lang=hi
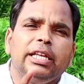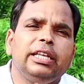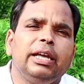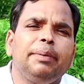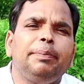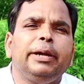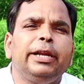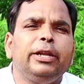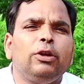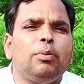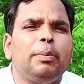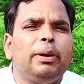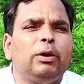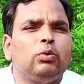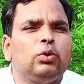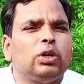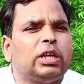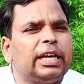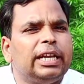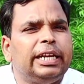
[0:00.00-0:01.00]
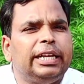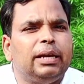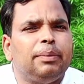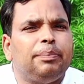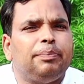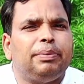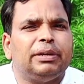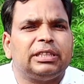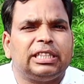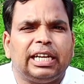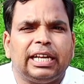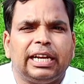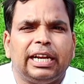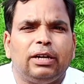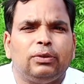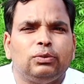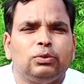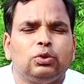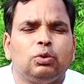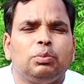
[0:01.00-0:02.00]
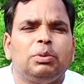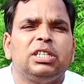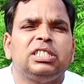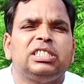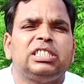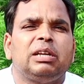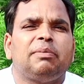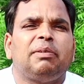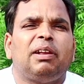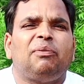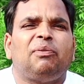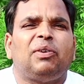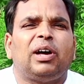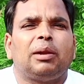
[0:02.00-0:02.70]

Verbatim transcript: ये वीडियो मैं उनके लिए बता रहा हूँ जो वेजिटेबल